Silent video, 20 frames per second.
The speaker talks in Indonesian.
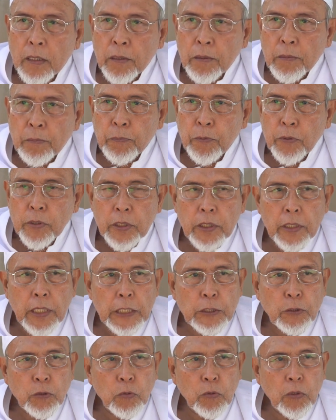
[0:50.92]
Puji dan
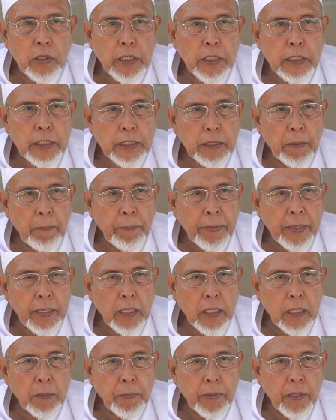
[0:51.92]
syukur kita sampaikan
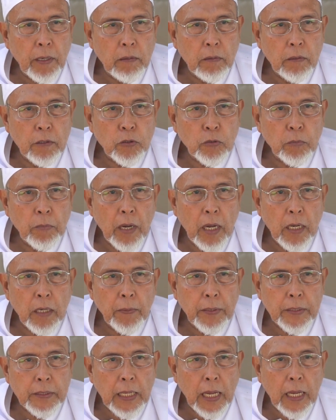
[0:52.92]
kepada Allah subhanahu wa
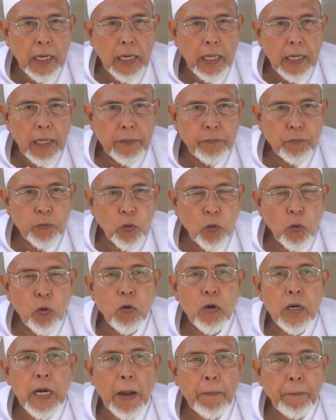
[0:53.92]
ta'ala
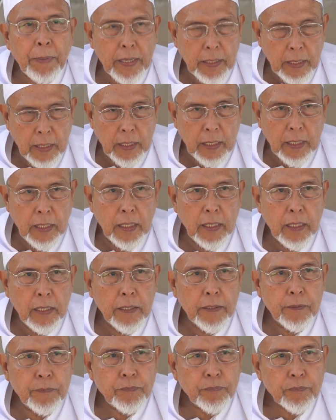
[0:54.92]
Ungkapan ini
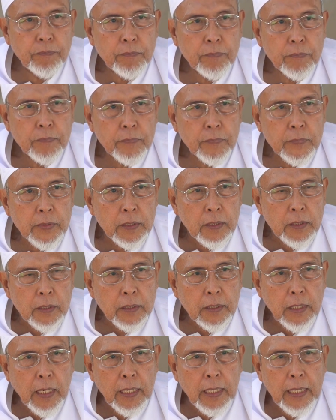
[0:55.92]

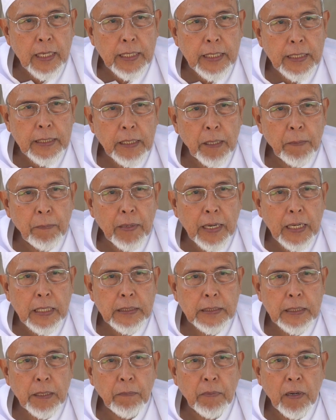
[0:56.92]
Karena kita
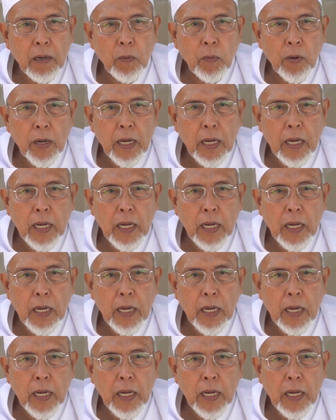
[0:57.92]
merasa bahwa